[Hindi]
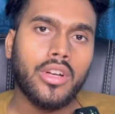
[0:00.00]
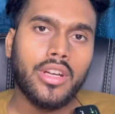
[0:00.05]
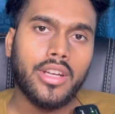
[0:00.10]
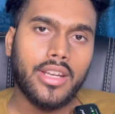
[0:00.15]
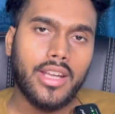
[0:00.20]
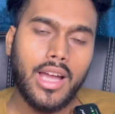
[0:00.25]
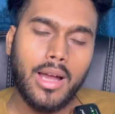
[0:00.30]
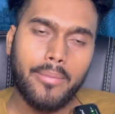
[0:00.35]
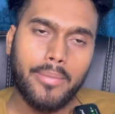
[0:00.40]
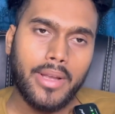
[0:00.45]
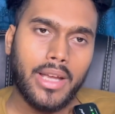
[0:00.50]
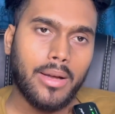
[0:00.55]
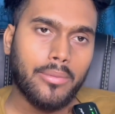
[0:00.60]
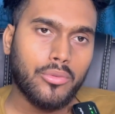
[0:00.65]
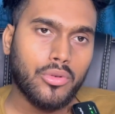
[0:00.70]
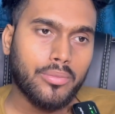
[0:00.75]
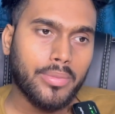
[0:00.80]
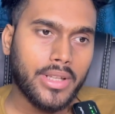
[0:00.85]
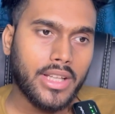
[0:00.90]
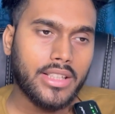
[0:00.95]
यहाँ पे
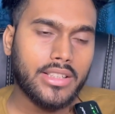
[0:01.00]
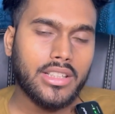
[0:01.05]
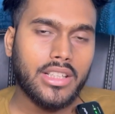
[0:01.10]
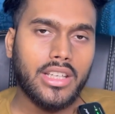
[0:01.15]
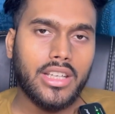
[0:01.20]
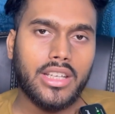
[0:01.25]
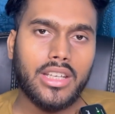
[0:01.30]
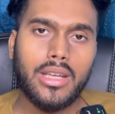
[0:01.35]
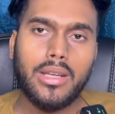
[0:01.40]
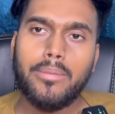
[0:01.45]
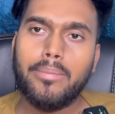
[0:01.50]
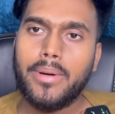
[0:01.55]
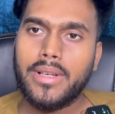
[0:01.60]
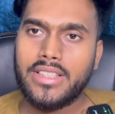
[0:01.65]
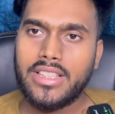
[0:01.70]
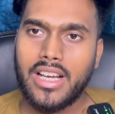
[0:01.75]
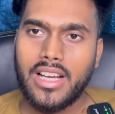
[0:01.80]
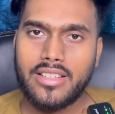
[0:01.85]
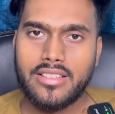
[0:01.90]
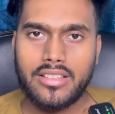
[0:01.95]
आपको पता चले कि
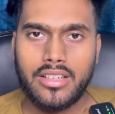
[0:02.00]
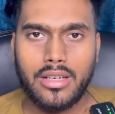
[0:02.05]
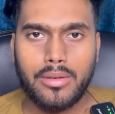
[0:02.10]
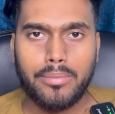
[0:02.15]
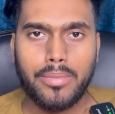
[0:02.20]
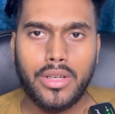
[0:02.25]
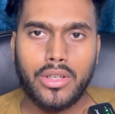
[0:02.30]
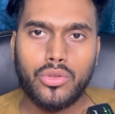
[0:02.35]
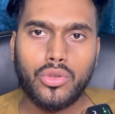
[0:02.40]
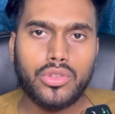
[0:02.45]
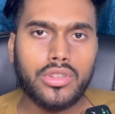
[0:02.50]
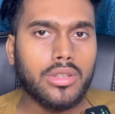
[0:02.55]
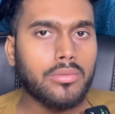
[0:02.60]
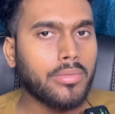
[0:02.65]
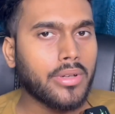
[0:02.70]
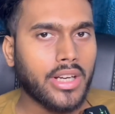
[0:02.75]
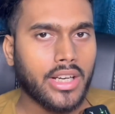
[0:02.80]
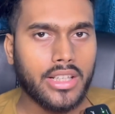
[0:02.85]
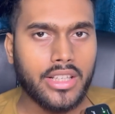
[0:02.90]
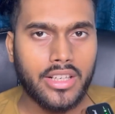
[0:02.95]
पचास रन पे दो तीन
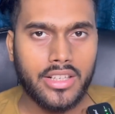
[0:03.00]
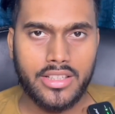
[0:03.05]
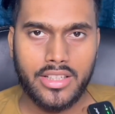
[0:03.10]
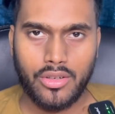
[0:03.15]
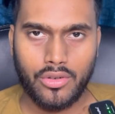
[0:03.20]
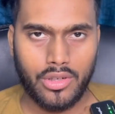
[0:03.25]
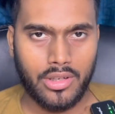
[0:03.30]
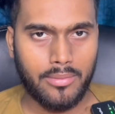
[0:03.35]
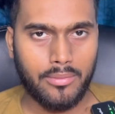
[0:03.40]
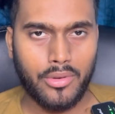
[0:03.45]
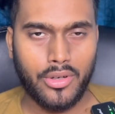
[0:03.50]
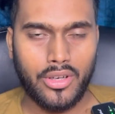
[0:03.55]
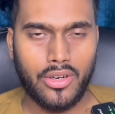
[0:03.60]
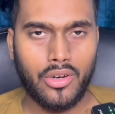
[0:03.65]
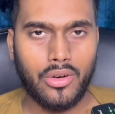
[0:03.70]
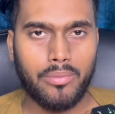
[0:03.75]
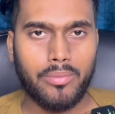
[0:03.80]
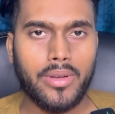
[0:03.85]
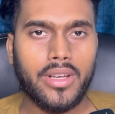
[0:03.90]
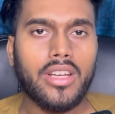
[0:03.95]
विकेट गिर गया कोलम्बो
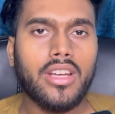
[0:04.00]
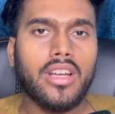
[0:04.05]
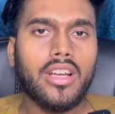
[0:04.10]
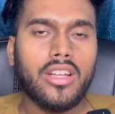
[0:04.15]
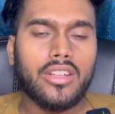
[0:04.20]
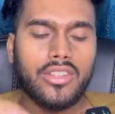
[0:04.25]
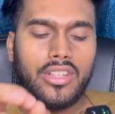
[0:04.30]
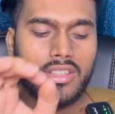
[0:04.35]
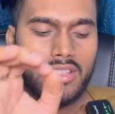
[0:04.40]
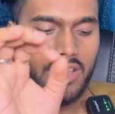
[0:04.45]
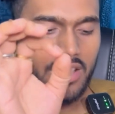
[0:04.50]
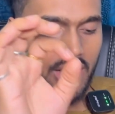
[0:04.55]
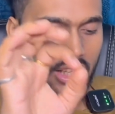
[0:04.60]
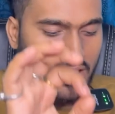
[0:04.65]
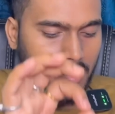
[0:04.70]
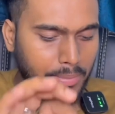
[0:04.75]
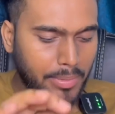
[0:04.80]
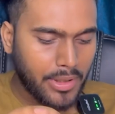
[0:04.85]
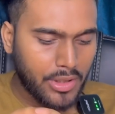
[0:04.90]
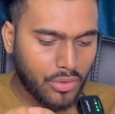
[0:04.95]
ग्राउंड पे तो इसीलिए
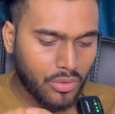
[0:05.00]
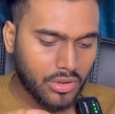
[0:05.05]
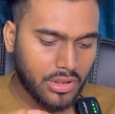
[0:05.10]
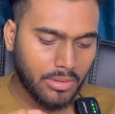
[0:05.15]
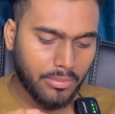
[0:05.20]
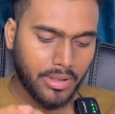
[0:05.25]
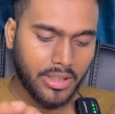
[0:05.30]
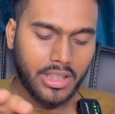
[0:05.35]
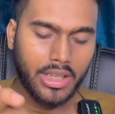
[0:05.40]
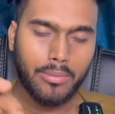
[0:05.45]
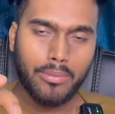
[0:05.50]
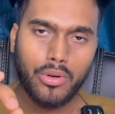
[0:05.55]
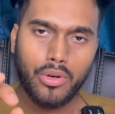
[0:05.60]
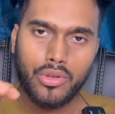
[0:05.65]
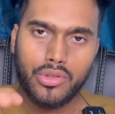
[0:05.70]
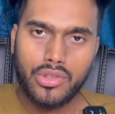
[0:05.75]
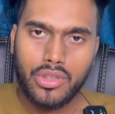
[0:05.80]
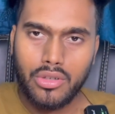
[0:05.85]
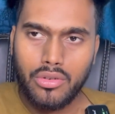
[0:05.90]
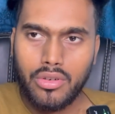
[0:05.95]
इस पिच को समझना
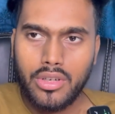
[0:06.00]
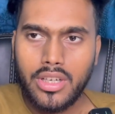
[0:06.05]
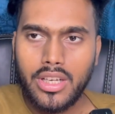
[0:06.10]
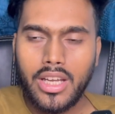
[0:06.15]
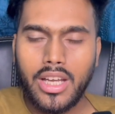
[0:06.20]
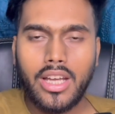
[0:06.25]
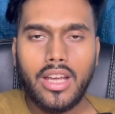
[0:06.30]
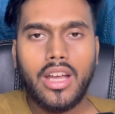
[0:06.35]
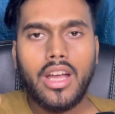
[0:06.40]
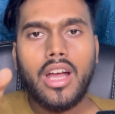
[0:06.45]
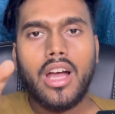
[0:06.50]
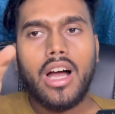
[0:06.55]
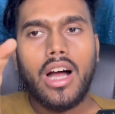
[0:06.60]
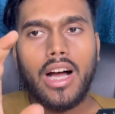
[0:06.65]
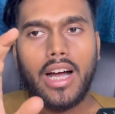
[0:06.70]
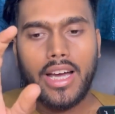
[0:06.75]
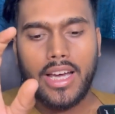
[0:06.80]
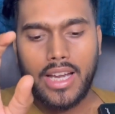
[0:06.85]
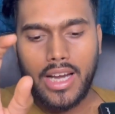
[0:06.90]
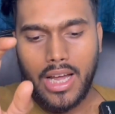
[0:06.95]
बहुत ज़रूरी है
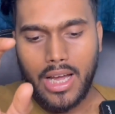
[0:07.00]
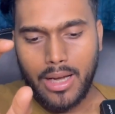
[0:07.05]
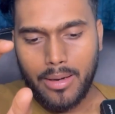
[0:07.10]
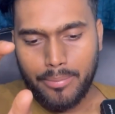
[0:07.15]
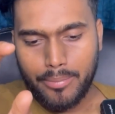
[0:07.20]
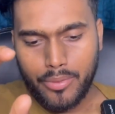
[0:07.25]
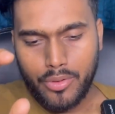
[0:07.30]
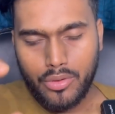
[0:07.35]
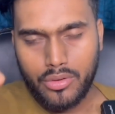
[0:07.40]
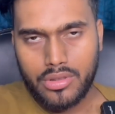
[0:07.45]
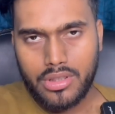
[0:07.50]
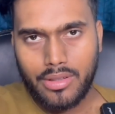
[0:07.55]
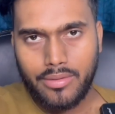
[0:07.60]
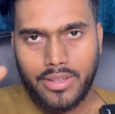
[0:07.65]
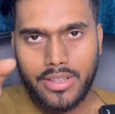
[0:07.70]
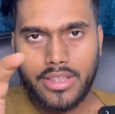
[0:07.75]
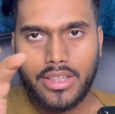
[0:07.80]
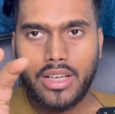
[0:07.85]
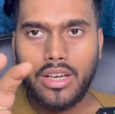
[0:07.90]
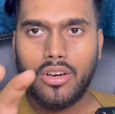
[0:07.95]
अगर आपको
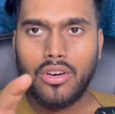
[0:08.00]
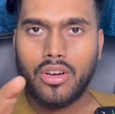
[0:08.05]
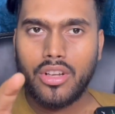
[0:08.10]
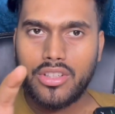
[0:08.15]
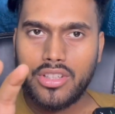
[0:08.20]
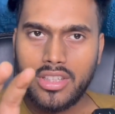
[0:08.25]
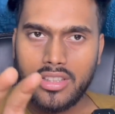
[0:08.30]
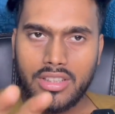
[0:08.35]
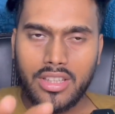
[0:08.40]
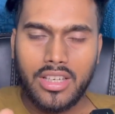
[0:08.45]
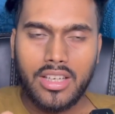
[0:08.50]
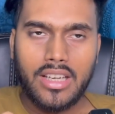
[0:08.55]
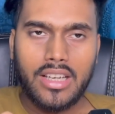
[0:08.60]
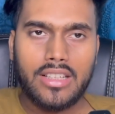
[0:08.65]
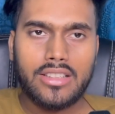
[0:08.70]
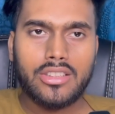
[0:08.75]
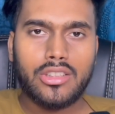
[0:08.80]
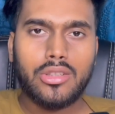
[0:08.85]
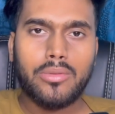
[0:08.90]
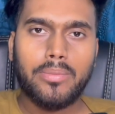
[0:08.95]
समझना और अच्छे
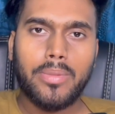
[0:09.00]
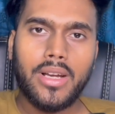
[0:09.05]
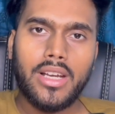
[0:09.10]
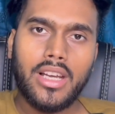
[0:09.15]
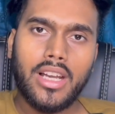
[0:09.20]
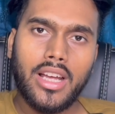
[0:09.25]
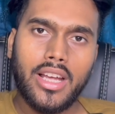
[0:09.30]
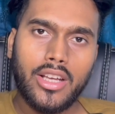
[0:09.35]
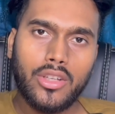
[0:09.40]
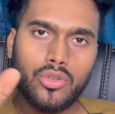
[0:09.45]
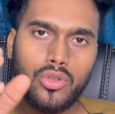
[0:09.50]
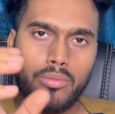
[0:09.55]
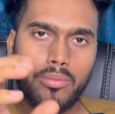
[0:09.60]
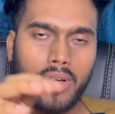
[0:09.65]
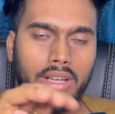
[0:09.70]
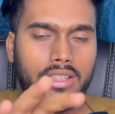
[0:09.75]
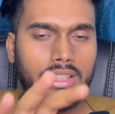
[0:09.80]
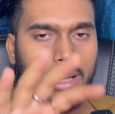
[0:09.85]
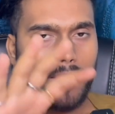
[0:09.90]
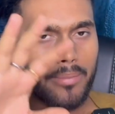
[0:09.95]
तरीके से तो पहला एक दो
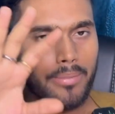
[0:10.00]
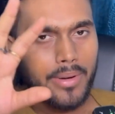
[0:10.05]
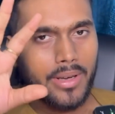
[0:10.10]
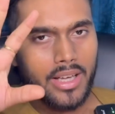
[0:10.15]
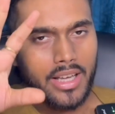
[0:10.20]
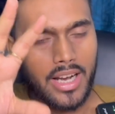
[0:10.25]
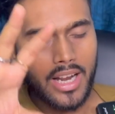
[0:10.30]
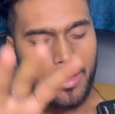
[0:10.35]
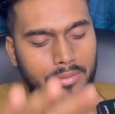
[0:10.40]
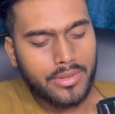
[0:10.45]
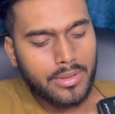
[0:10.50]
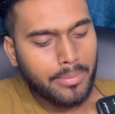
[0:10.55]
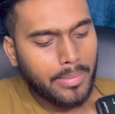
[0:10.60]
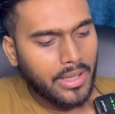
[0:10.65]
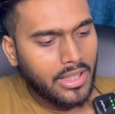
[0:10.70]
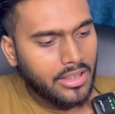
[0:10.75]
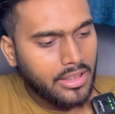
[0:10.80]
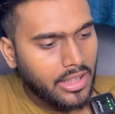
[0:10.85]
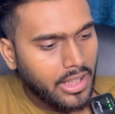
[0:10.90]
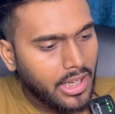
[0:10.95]
मैच आप आराम से
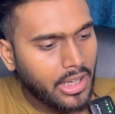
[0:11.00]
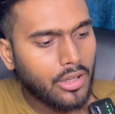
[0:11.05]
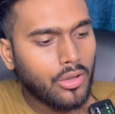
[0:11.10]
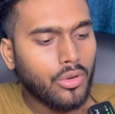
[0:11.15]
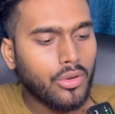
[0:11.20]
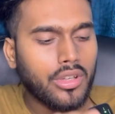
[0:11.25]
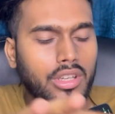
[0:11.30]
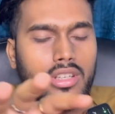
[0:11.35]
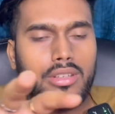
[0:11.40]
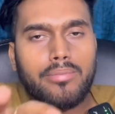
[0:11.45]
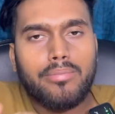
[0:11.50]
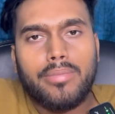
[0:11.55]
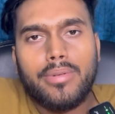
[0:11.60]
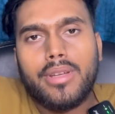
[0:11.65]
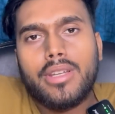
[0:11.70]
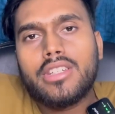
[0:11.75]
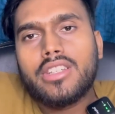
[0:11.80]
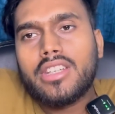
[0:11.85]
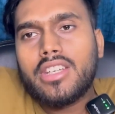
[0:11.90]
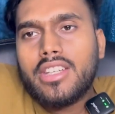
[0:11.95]
पहले देख लो कि
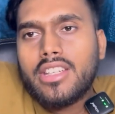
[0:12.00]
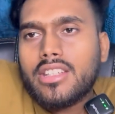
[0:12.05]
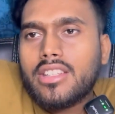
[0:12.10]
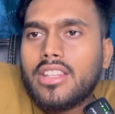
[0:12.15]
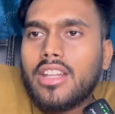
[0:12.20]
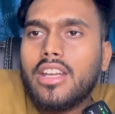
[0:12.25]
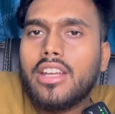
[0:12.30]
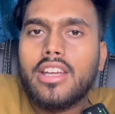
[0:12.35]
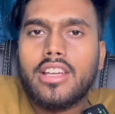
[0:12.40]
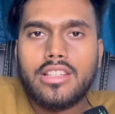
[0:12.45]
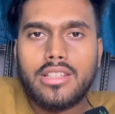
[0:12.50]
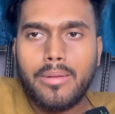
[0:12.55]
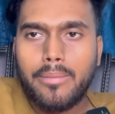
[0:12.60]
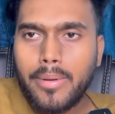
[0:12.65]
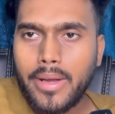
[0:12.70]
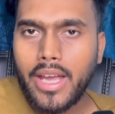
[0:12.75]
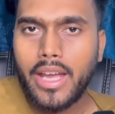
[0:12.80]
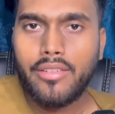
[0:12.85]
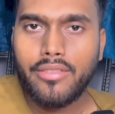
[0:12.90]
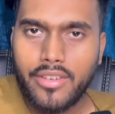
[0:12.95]
पिच किस तरीके से
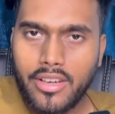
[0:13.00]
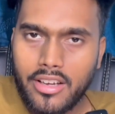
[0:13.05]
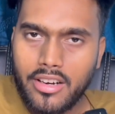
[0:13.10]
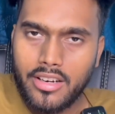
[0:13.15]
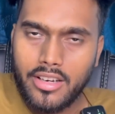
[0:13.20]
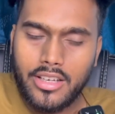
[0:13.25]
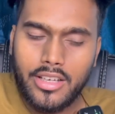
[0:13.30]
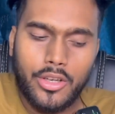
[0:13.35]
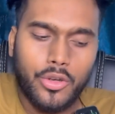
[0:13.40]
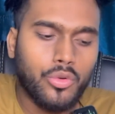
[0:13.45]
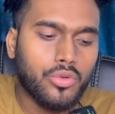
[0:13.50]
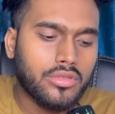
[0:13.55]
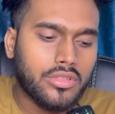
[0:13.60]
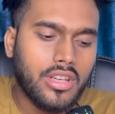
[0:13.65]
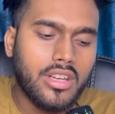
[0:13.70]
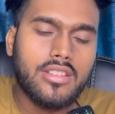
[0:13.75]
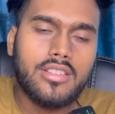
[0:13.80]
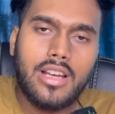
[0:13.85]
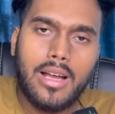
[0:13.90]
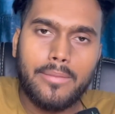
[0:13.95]
बिहेव कर रही है
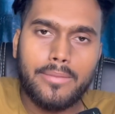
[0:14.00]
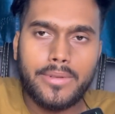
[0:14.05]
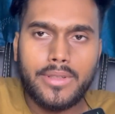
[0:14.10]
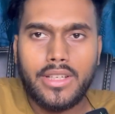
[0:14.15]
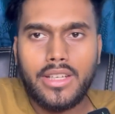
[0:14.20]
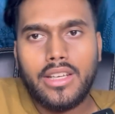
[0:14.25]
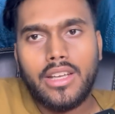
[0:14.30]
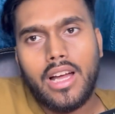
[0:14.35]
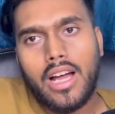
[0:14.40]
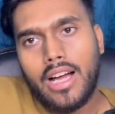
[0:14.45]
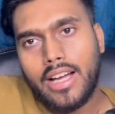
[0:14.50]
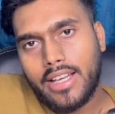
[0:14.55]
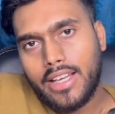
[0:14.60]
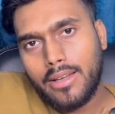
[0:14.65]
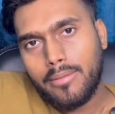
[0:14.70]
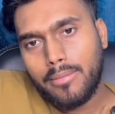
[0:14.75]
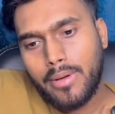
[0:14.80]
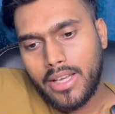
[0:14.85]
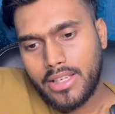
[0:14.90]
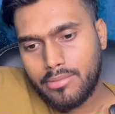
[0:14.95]
उसके हिसाब से ही
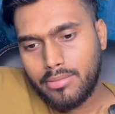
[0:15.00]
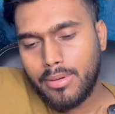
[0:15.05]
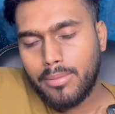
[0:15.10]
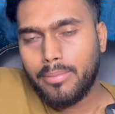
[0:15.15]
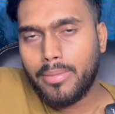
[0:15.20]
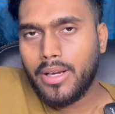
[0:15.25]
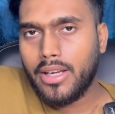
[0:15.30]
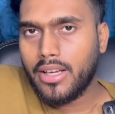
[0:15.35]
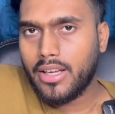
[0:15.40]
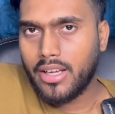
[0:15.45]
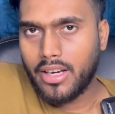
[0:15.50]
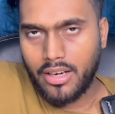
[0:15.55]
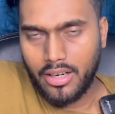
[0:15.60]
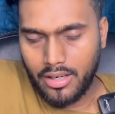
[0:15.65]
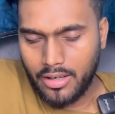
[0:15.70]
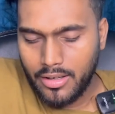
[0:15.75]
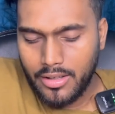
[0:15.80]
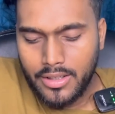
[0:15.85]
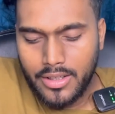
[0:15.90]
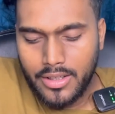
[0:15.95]
आगे मैच में प्ले करना